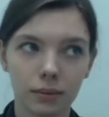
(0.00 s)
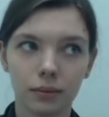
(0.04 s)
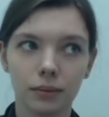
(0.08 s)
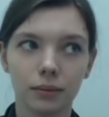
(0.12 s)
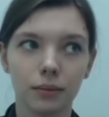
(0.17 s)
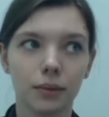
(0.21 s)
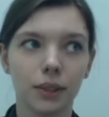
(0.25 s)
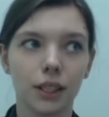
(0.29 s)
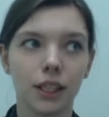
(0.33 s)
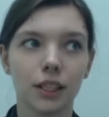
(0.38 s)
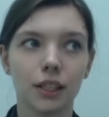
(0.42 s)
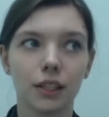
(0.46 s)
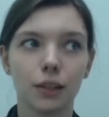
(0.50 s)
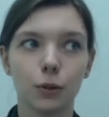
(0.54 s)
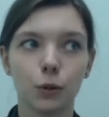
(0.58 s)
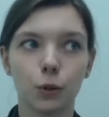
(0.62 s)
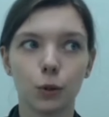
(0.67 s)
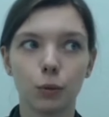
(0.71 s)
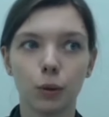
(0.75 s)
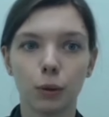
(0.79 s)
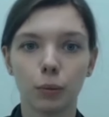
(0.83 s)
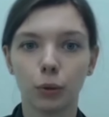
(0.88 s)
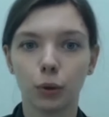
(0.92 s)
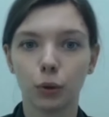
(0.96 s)
если у
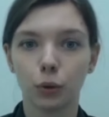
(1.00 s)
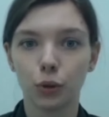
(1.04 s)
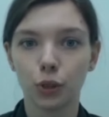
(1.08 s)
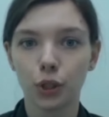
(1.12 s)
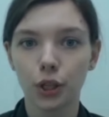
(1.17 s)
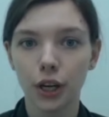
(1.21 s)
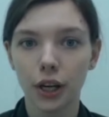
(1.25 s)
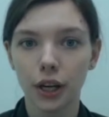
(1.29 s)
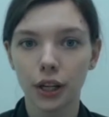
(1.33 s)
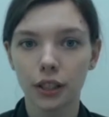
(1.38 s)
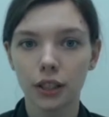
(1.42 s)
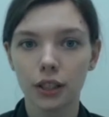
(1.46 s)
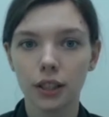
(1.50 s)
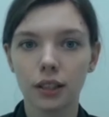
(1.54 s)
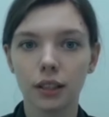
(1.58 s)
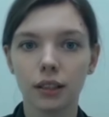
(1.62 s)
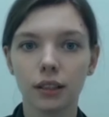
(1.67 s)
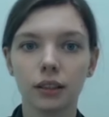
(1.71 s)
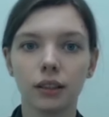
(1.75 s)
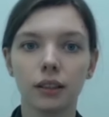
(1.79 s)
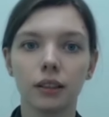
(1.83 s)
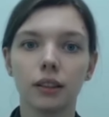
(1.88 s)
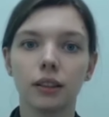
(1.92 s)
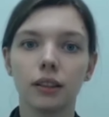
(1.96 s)
тебя
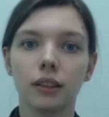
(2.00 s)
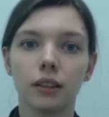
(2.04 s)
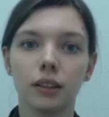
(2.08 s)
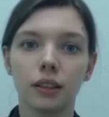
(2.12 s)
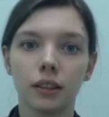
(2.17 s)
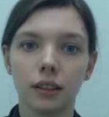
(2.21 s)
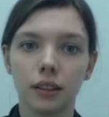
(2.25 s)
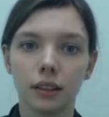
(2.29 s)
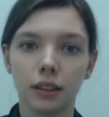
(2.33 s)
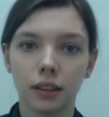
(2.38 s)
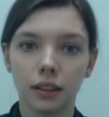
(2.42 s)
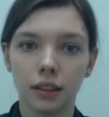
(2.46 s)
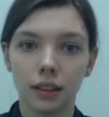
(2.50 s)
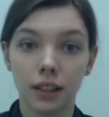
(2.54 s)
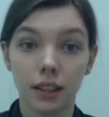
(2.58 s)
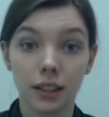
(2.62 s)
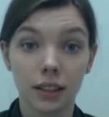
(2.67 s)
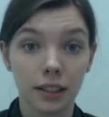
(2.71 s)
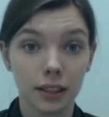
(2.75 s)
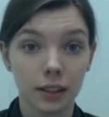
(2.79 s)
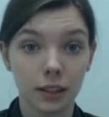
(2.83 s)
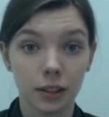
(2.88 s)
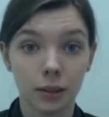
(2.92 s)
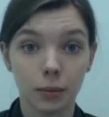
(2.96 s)
получается,
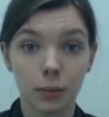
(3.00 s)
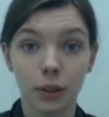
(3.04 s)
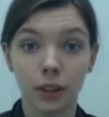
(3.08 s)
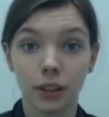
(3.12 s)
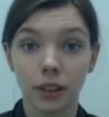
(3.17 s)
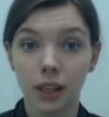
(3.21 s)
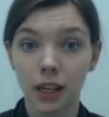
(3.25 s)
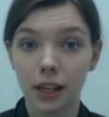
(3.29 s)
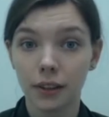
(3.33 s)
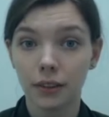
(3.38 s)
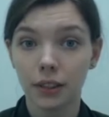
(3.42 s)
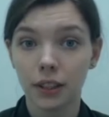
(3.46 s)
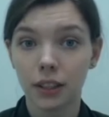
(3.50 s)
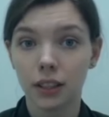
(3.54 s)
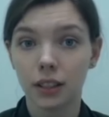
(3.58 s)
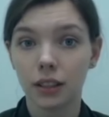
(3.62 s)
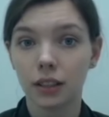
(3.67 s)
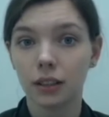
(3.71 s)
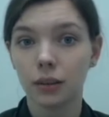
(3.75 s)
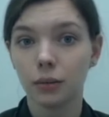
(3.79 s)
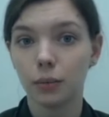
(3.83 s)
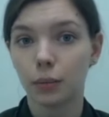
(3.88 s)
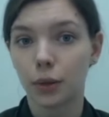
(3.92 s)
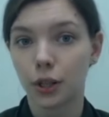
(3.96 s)
если тебе
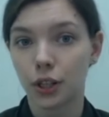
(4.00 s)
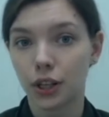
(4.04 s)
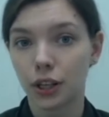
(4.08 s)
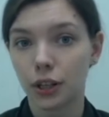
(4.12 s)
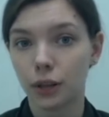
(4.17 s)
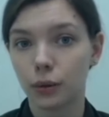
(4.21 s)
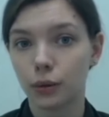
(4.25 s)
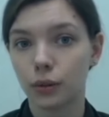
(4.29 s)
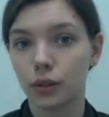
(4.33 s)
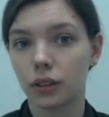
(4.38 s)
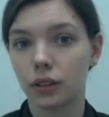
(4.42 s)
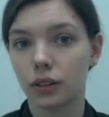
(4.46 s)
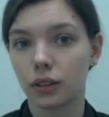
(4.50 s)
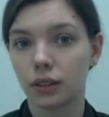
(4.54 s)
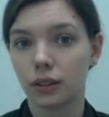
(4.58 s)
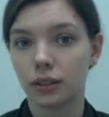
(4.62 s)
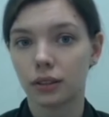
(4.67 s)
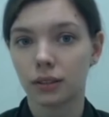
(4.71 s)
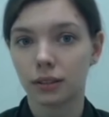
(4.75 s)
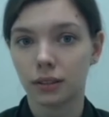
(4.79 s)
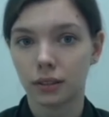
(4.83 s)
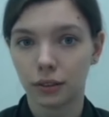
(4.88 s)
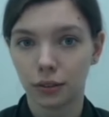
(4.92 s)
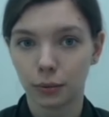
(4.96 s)
нравится,
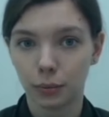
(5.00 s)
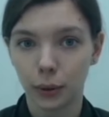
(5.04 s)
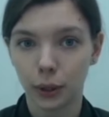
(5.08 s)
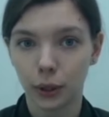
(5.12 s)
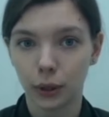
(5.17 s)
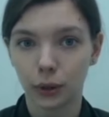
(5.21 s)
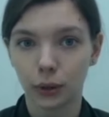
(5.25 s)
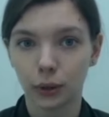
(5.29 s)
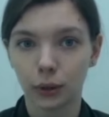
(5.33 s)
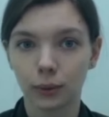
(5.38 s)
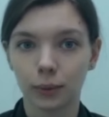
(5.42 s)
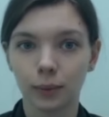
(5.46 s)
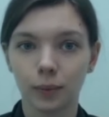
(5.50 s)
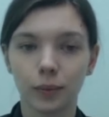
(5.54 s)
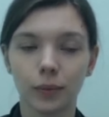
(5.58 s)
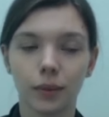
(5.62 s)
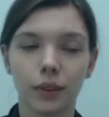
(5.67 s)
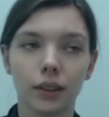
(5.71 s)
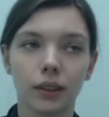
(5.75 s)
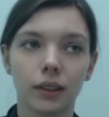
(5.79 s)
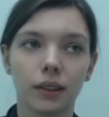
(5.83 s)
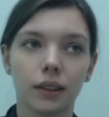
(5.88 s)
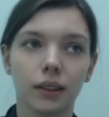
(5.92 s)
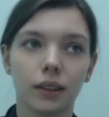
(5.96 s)
пожалуйста, вперед.
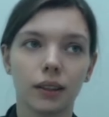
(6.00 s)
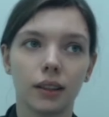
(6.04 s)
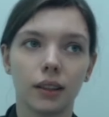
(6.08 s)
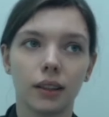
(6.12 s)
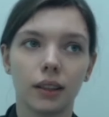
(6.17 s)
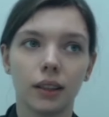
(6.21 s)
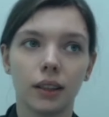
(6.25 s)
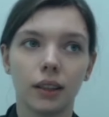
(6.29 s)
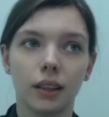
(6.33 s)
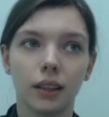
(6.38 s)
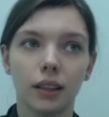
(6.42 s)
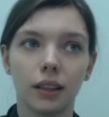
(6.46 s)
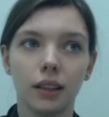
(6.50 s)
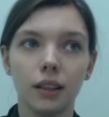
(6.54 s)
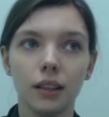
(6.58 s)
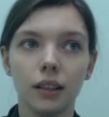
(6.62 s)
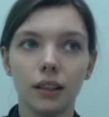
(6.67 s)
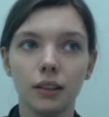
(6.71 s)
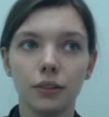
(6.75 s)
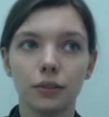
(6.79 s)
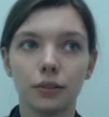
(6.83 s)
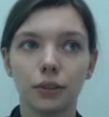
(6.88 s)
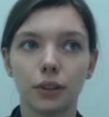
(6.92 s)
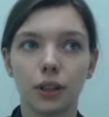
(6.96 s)

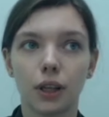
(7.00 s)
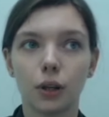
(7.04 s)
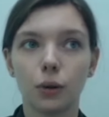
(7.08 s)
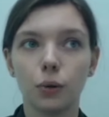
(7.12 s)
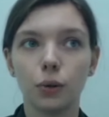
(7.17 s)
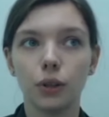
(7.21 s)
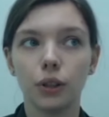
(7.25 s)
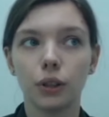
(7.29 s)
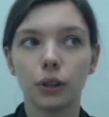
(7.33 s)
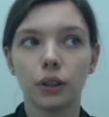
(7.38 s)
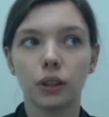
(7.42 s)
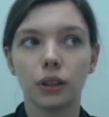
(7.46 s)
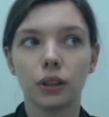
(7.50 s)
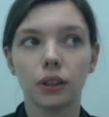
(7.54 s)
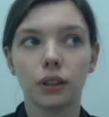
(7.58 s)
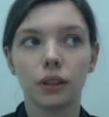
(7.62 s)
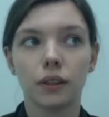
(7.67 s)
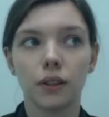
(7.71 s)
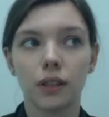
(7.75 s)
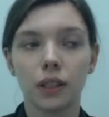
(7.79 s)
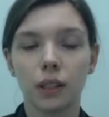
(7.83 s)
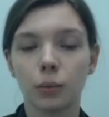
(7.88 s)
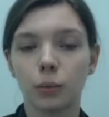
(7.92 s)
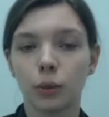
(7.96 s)
И второе, это,
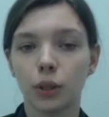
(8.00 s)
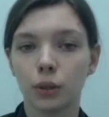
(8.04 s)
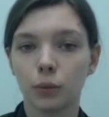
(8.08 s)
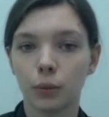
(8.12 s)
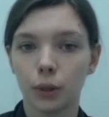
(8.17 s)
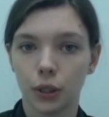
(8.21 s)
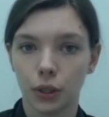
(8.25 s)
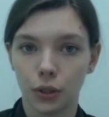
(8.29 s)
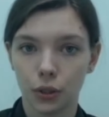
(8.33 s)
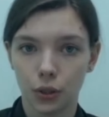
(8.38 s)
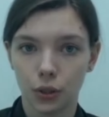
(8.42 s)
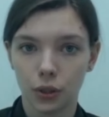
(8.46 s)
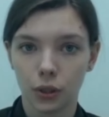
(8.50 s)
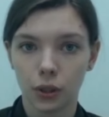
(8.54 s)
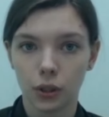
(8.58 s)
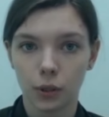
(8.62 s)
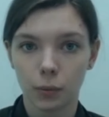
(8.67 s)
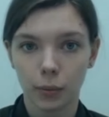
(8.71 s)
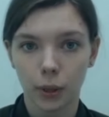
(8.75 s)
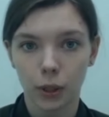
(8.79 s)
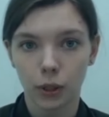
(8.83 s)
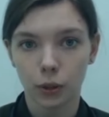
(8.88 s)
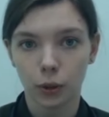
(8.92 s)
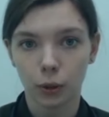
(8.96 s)
наверное, математические
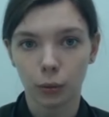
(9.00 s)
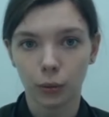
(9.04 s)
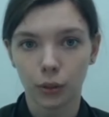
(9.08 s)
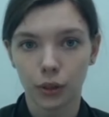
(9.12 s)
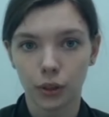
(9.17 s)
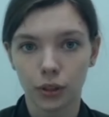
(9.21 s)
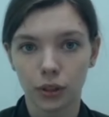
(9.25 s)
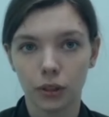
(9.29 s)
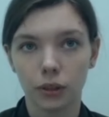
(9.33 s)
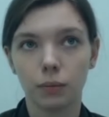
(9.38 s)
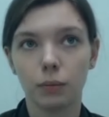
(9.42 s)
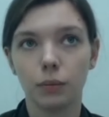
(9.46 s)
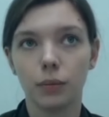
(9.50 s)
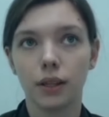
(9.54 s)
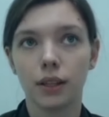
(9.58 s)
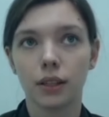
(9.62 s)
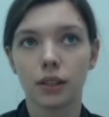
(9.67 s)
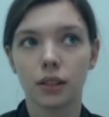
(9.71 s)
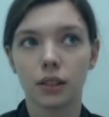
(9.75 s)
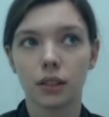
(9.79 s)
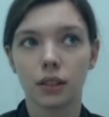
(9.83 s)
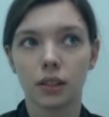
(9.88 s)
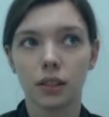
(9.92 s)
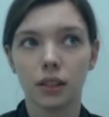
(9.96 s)
способности.
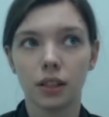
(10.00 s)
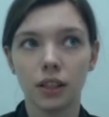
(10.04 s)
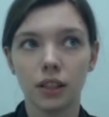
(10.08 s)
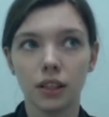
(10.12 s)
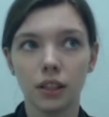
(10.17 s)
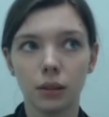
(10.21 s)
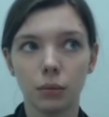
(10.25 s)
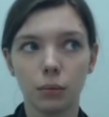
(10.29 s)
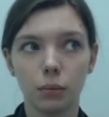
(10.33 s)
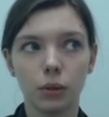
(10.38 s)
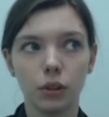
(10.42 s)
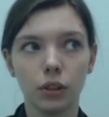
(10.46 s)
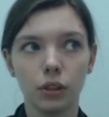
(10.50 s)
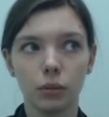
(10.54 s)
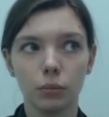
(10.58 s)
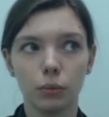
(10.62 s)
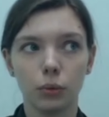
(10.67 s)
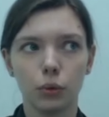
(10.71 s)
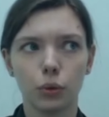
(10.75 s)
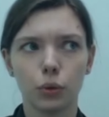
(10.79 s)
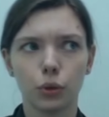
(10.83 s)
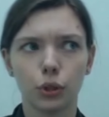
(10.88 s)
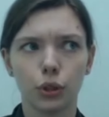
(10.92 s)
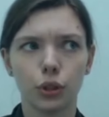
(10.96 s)
Без них было
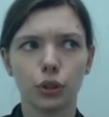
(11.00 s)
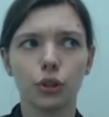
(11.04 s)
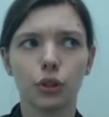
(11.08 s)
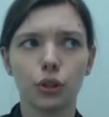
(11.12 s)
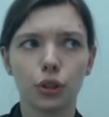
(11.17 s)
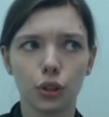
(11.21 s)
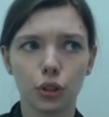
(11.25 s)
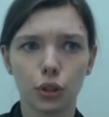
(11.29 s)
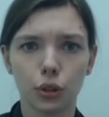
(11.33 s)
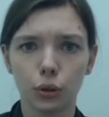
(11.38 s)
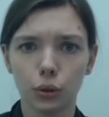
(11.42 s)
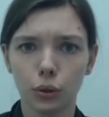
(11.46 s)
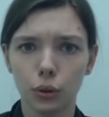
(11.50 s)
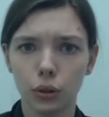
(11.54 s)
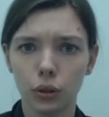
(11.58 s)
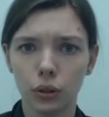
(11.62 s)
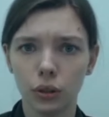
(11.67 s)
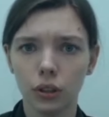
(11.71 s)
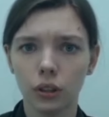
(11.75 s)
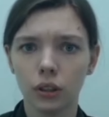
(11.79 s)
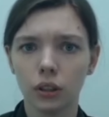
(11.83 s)
бы очень тяжело